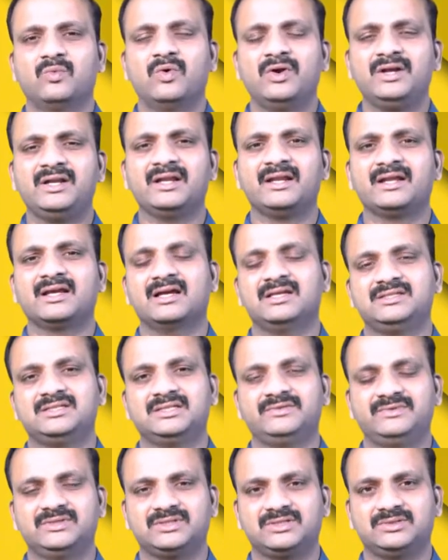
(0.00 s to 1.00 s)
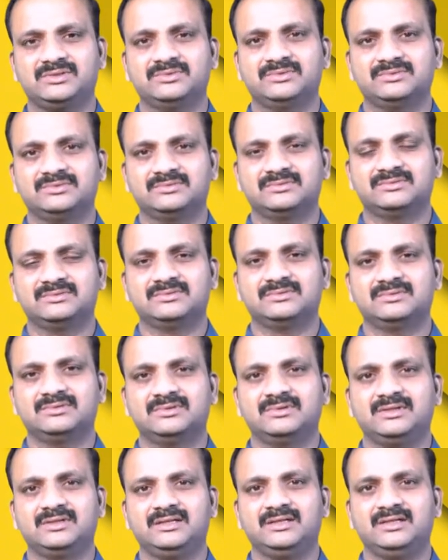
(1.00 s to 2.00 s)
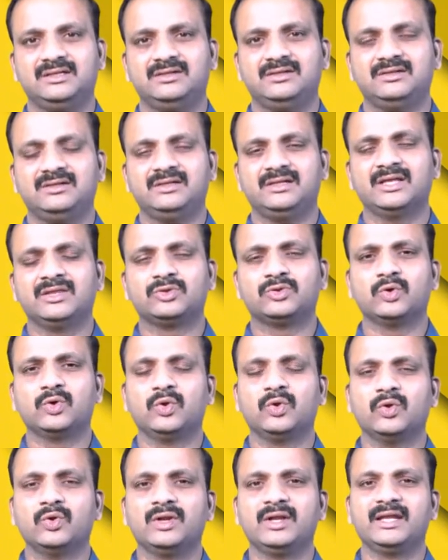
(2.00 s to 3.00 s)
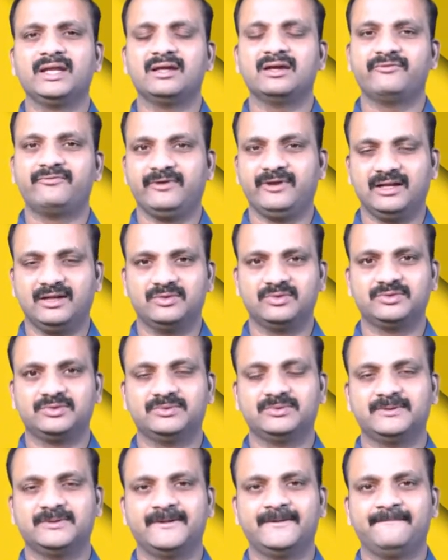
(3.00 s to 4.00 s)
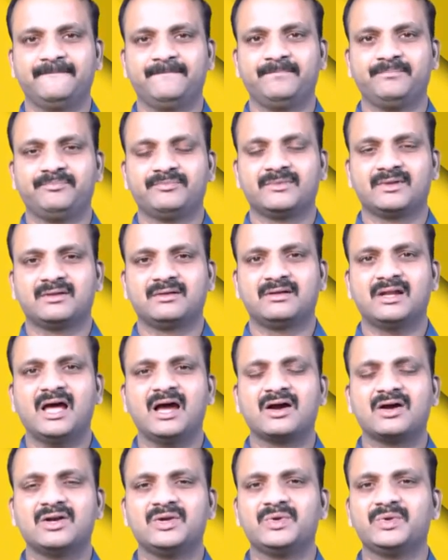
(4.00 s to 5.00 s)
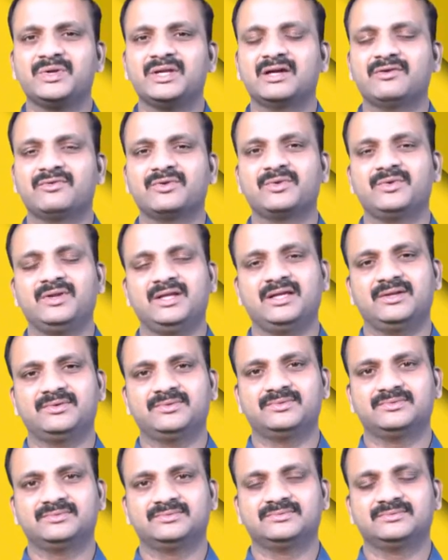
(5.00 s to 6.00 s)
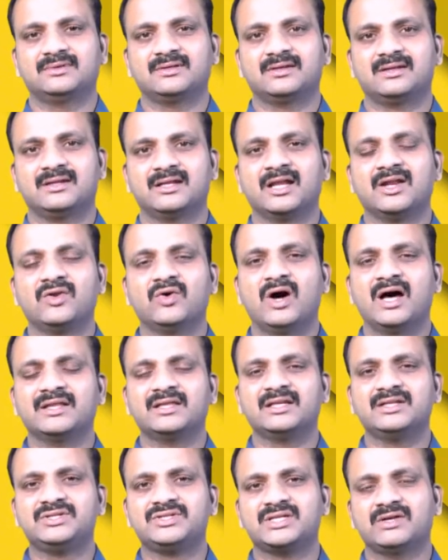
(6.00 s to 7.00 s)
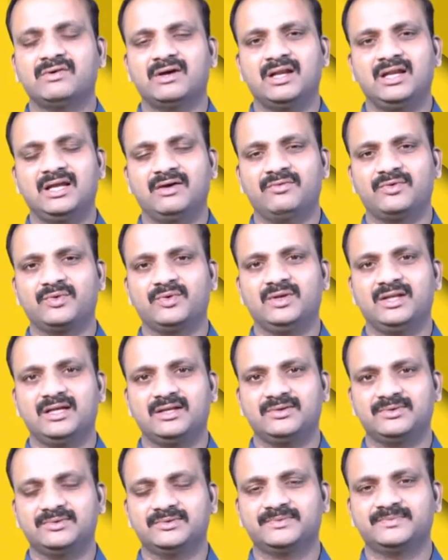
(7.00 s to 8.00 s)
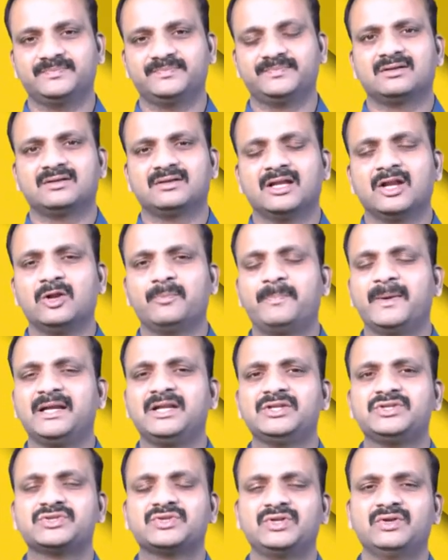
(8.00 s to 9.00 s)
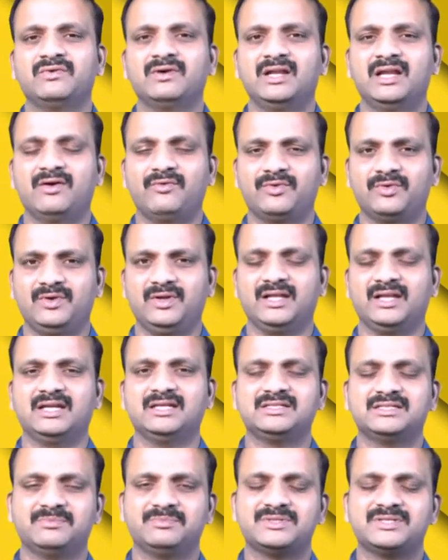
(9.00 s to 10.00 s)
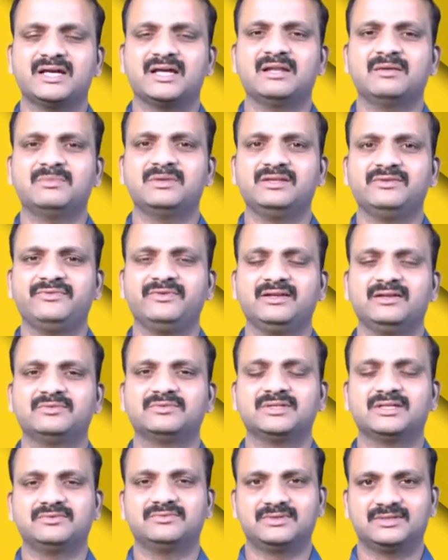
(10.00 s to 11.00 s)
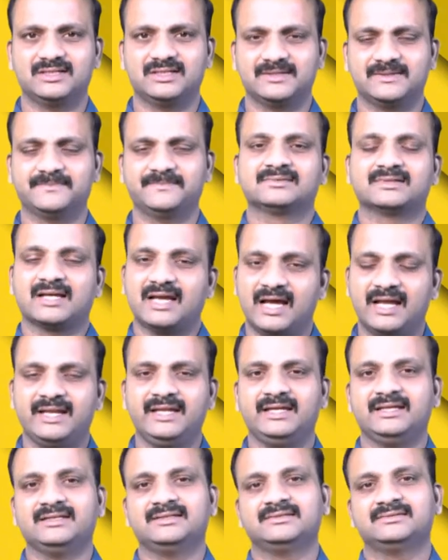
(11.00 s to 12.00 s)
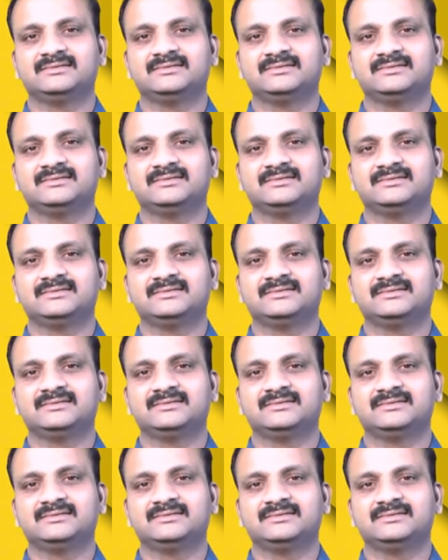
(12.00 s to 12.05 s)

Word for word: ఒంటరిగా జీవిస్తూ ఎంతో లోన్లీగా ఫీల్ అవుతూ నాకంటూ ఎవరూ లేరు నన్ను ఆదరించే వాళ్ళు ఎవరూ లేరు నన్ను పట్టించుకున్న వాళ్ళు ఎవరూ లేరని చెప్పి చాలామంది ఫీల్ అవుతూ ఉంటారు కానీ